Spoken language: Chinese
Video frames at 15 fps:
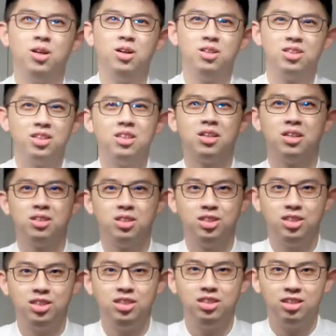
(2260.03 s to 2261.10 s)
真的
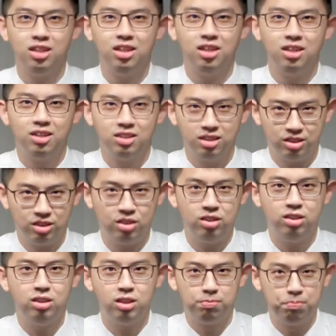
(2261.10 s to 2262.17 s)
心
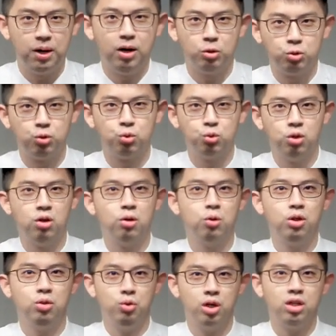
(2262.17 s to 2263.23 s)
吃的饱足哦，
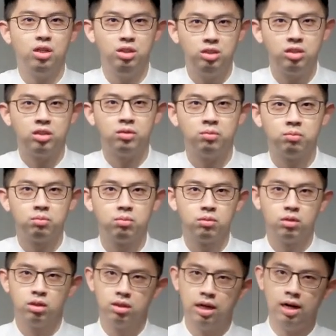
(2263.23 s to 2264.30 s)
会远离神。
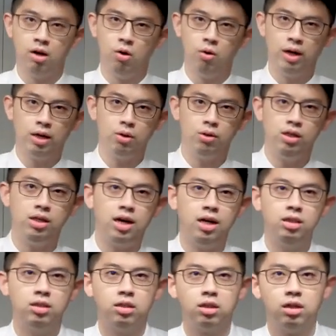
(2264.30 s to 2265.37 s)
他后来又离开
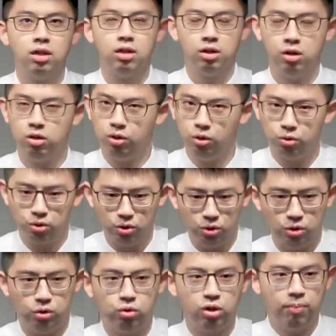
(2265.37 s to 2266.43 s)
了，又
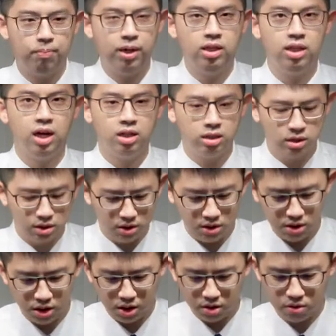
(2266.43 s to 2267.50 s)
去转拼他的事
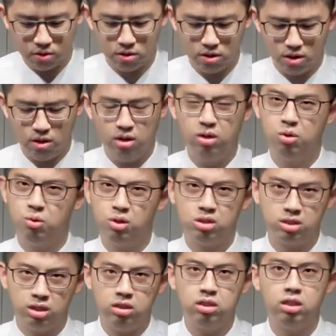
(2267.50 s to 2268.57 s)
业哦。哇，
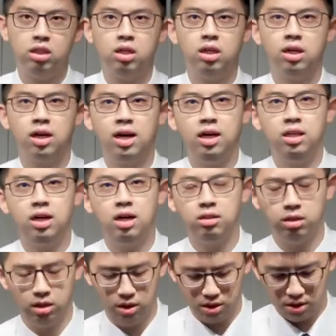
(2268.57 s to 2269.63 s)
神真的很爱他呢，
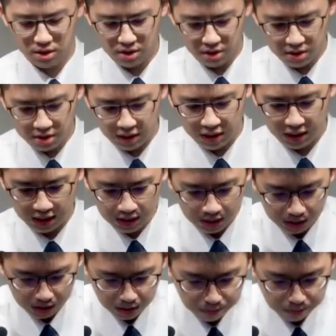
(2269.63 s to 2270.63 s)
再给他一个